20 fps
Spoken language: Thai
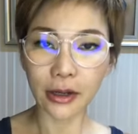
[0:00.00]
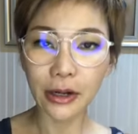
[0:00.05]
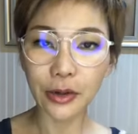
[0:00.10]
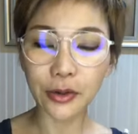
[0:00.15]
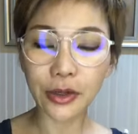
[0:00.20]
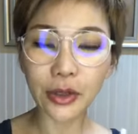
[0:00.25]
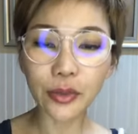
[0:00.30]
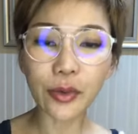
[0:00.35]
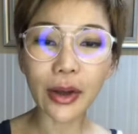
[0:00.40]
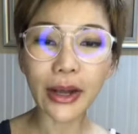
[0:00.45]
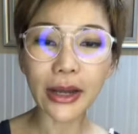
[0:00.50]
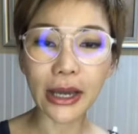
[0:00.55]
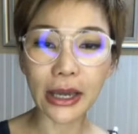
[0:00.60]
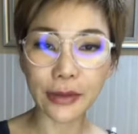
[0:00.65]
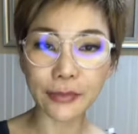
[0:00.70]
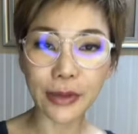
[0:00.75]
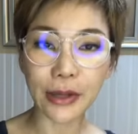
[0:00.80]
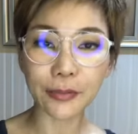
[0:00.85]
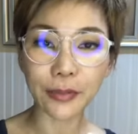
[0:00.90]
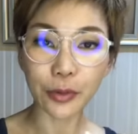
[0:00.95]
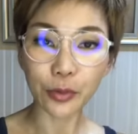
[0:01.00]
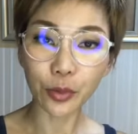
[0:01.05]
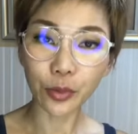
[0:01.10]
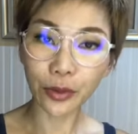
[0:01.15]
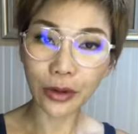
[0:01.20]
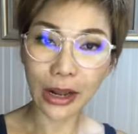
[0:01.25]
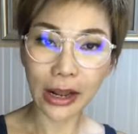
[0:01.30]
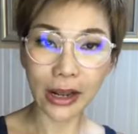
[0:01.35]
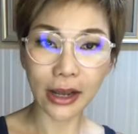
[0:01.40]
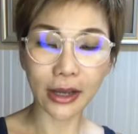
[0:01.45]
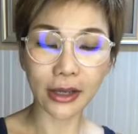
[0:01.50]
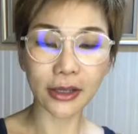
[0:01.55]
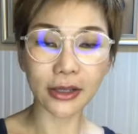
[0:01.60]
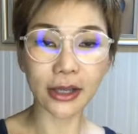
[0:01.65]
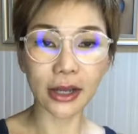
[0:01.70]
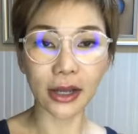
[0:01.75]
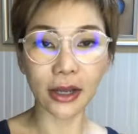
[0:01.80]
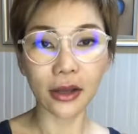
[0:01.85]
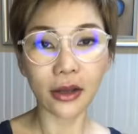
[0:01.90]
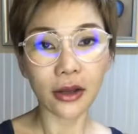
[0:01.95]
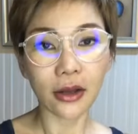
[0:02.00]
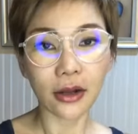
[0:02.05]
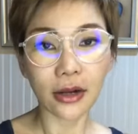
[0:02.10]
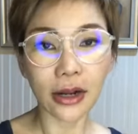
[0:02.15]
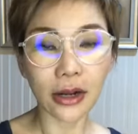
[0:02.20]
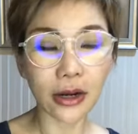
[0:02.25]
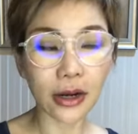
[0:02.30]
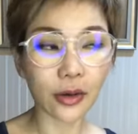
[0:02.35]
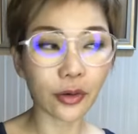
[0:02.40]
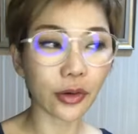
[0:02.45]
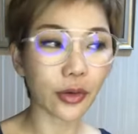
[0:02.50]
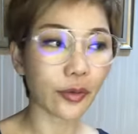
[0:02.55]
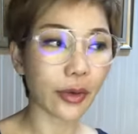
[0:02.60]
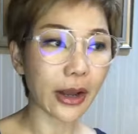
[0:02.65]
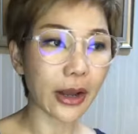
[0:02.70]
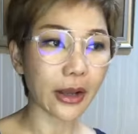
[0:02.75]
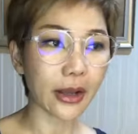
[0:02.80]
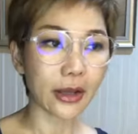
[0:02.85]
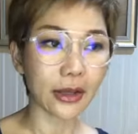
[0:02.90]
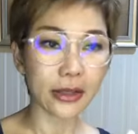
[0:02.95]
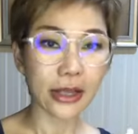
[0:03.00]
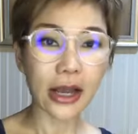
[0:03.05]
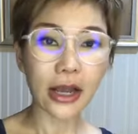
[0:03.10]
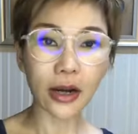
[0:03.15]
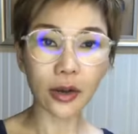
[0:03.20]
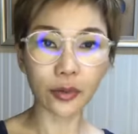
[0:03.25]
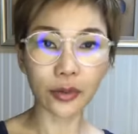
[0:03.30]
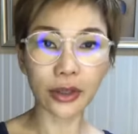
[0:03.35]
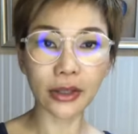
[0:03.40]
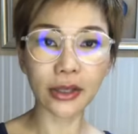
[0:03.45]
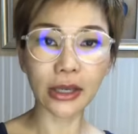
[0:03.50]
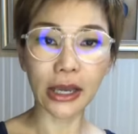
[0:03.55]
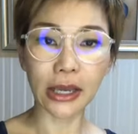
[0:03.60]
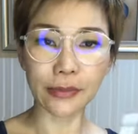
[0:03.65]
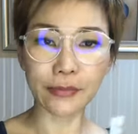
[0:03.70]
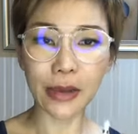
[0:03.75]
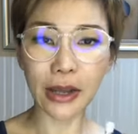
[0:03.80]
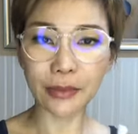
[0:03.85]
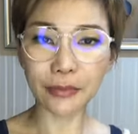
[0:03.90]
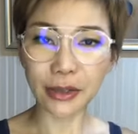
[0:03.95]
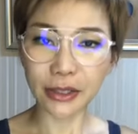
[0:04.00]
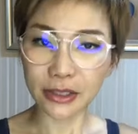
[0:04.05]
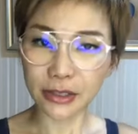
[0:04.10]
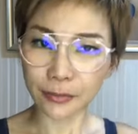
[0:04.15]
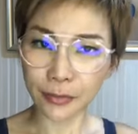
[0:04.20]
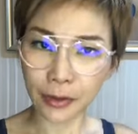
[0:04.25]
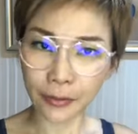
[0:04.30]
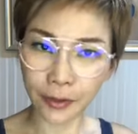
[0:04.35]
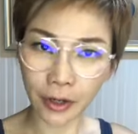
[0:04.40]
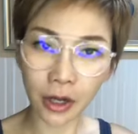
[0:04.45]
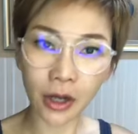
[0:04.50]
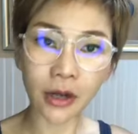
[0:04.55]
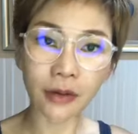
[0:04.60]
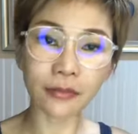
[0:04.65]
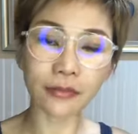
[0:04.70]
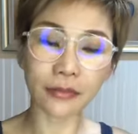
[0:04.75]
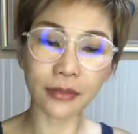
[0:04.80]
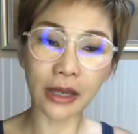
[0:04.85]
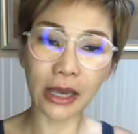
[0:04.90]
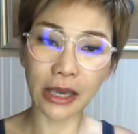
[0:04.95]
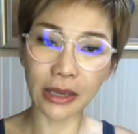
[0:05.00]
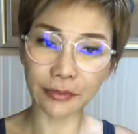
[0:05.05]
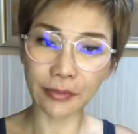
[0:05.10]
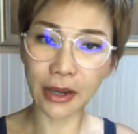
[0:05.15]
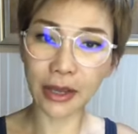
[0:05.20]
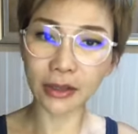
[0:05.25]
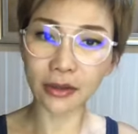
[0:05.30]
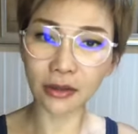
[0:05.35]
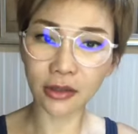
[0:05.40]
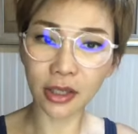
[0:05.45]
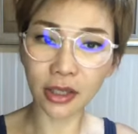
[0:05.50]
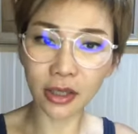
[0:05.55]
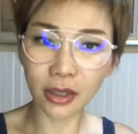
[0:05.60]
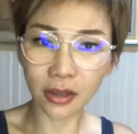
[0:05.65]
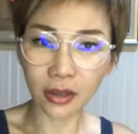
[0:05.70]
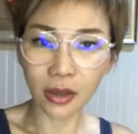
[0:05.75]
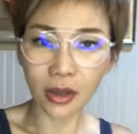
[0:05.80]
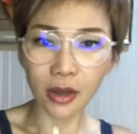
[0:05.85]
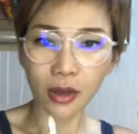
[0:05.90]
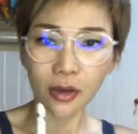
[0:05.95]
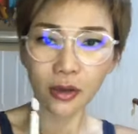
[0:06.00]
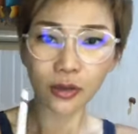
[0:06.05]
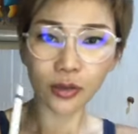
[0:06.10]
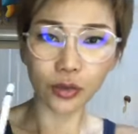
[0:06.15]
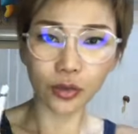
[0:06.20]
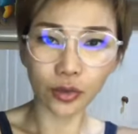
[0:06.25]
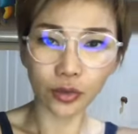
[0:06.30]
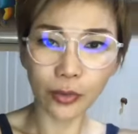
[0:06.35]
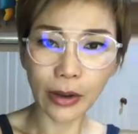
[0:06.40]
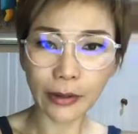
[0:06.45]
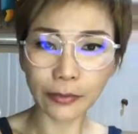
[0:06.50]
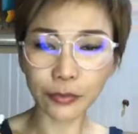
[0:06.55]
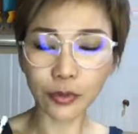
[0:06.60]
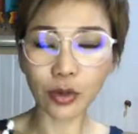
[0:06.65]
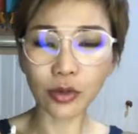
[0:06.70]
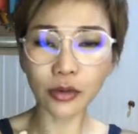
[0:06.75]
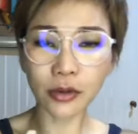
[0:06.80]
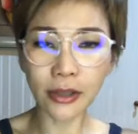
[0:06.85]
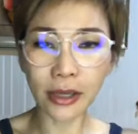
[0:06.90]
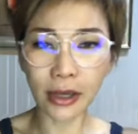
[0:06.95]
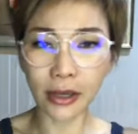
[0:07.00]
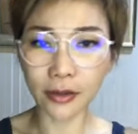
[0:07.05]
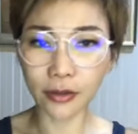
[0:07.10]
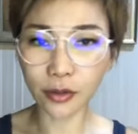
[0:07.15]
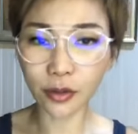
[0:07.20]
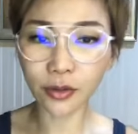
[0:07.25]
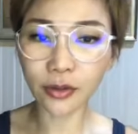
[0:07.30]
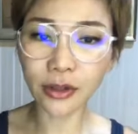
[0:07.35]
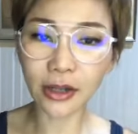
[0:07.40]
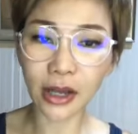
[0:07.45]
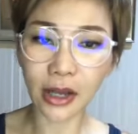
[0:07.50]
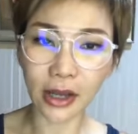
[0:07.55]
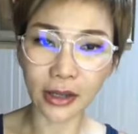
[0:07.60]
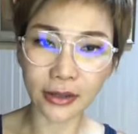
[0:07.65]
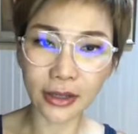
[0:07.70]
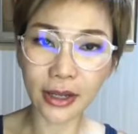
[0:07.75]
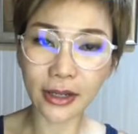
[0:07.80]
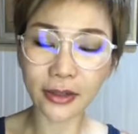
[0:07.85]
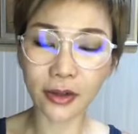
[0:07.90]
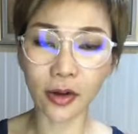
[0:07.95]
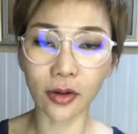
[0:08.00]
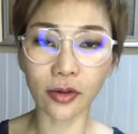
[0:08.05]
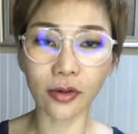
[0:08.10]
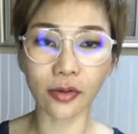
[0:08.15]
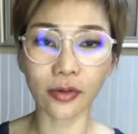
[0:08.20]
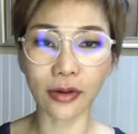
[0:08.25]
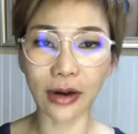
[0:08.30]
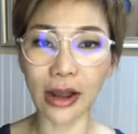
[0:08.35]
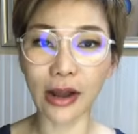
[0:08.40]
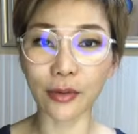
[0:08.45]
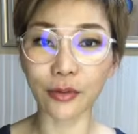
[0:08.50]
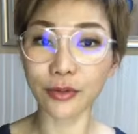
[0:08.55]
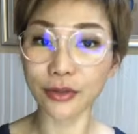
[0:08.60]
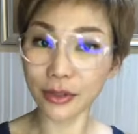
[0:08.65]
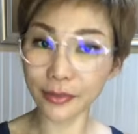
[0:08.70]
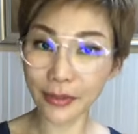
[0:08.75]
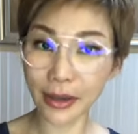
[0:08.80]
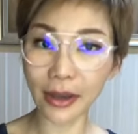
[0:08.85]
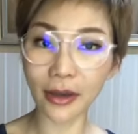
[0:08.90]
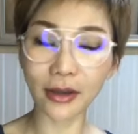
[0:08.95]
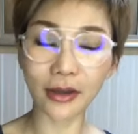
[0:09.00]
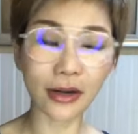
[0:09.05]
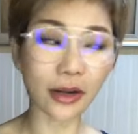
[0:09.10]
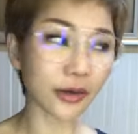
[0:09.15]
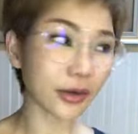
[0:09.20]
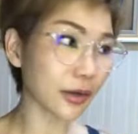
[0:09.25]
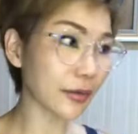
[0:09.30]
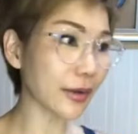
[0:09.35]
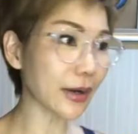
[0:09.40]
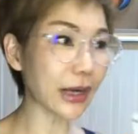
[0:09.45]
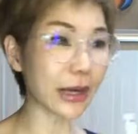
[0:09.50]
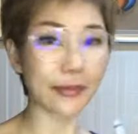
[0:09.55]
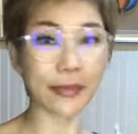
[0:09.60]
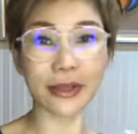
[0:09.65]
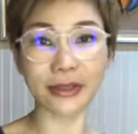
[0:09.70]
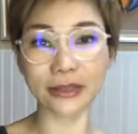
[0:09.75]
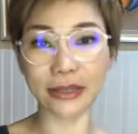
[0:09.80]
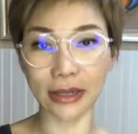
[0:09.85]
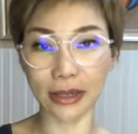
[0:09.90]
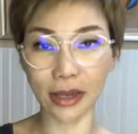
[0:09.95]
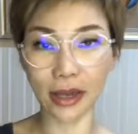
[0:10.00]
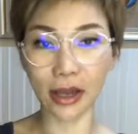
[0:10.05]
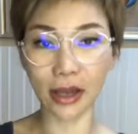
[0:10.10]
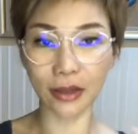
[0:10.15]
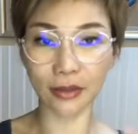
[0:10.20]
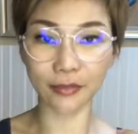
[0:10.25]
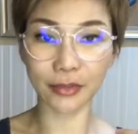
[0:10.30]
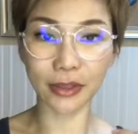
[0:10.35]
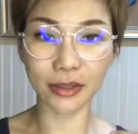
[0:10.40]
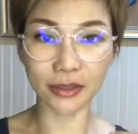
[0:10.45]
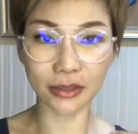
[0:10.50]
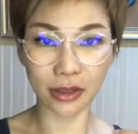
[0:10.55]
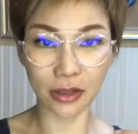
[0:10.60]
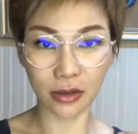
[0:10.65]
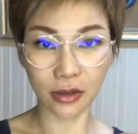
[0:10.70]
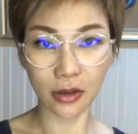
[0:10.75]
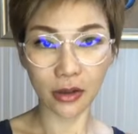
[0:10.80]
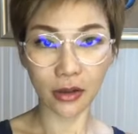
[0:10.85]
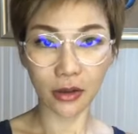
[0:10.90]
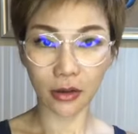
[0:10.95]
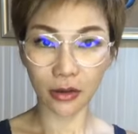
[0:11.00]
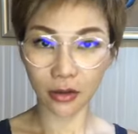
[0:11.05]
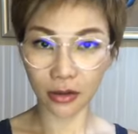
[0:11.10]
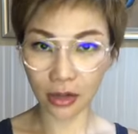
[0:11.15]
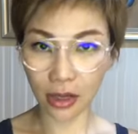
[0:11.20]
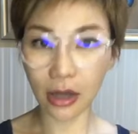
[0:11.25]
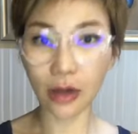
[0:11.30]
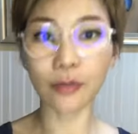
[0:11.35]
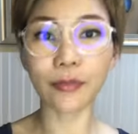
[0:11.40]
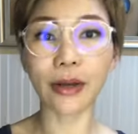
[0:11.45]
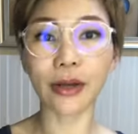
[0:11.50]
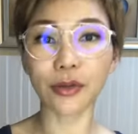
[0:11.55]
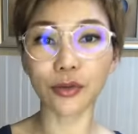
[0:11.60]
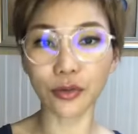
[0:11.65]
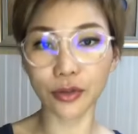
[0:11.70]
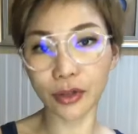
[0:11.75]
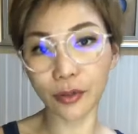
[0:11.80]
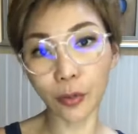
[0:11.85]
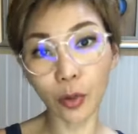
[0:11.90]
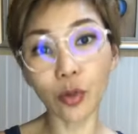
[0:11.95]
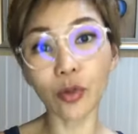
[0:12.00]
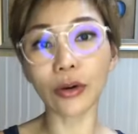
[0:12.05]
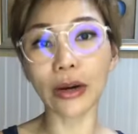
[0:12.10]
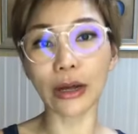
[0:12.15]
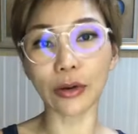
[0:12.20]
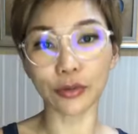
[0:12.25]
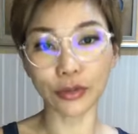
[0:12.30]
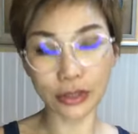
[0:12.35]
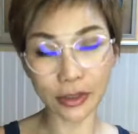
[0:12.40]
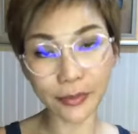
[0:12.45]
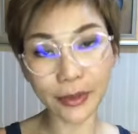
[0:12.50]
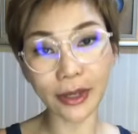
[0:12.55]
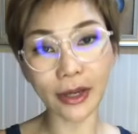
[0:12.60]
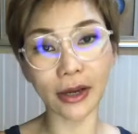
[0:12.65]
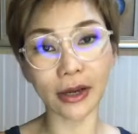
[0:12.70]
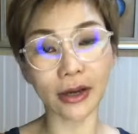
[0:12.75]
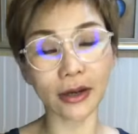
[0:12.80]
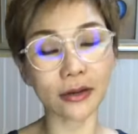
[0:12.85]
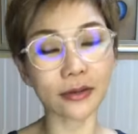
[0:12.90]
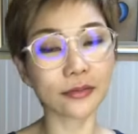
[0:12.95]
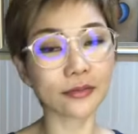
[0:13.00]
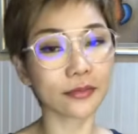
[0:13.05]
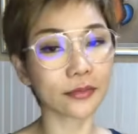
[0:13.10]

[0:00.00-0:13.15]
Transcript: เราคิดว่าไขมันเป็นผู้ร้ายนะคะแล้วเราคิดว่าถ้าเรากินไขมันมันจะไปเพิ่มไขมันที่อยู่แบบต้นแขนต้นขาหน้าท้องของเราใช่ไหมเราคิดว่าไขมันจากอาหารมันจะเข้ามาอยู่ที่พุงเราใช่ไหมคะ